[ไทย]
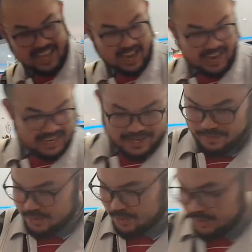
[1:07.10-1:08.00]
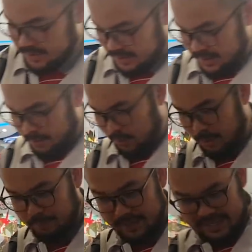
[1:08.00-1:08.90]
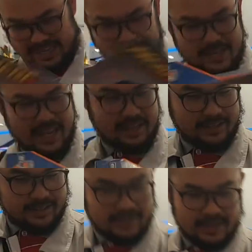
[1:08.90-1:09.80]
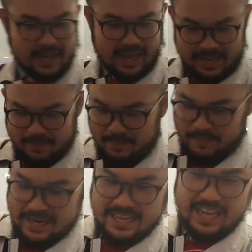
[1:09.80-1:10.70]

อยากให้รีวิวพวกปืนนี้เหมือนกันอันนี้เป็นปืน